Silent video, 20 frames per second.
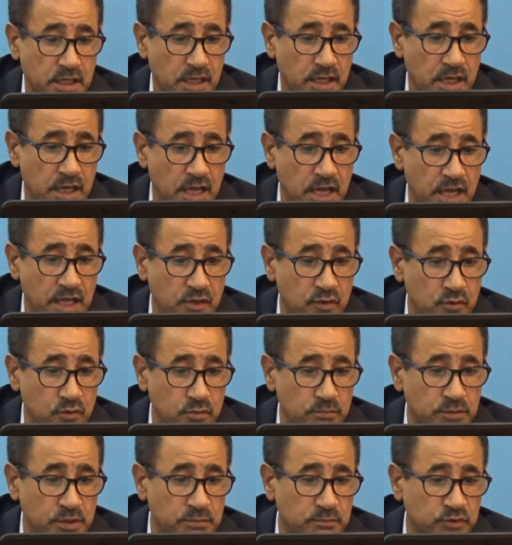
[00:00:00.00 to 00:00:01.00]
إلا
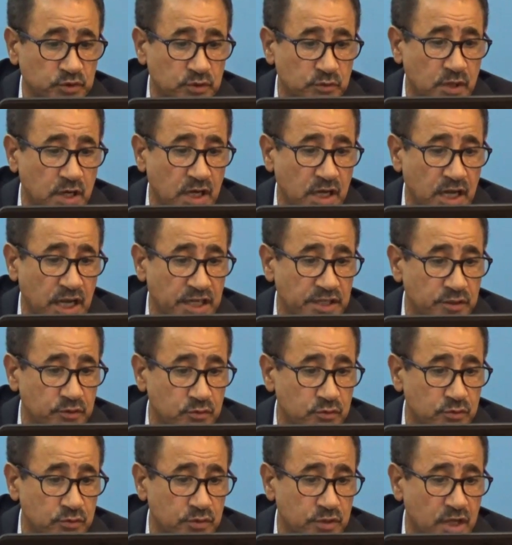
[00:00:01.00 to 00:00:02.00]
أنه من المتوقع أن
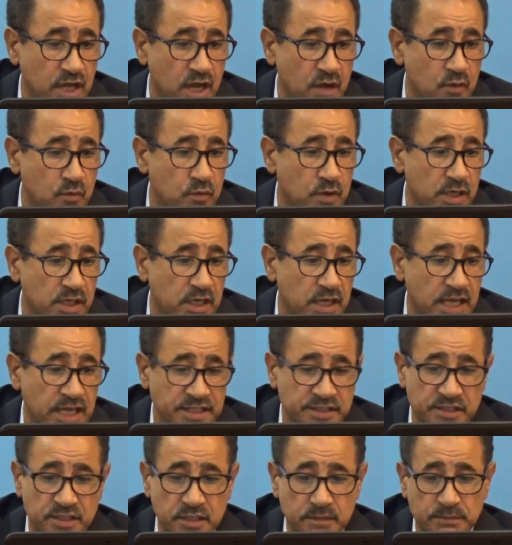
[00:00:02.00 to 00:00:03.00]
يكون أول
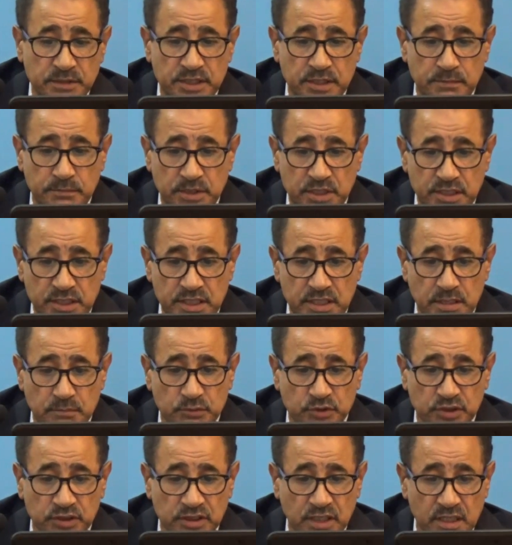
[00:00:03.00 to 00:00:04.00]
الأحزاب اليمينية
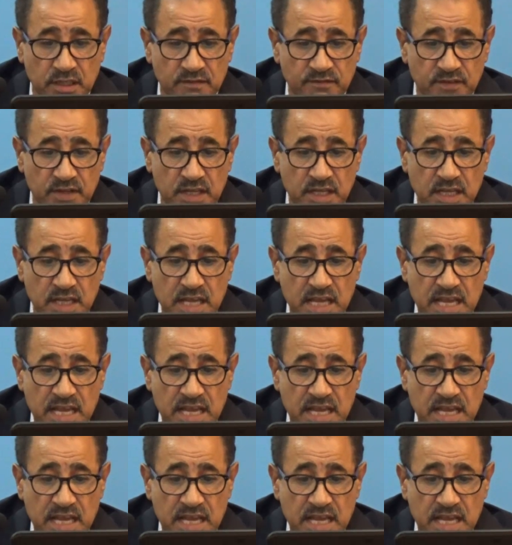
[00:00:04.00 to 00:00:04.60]
المتطرفة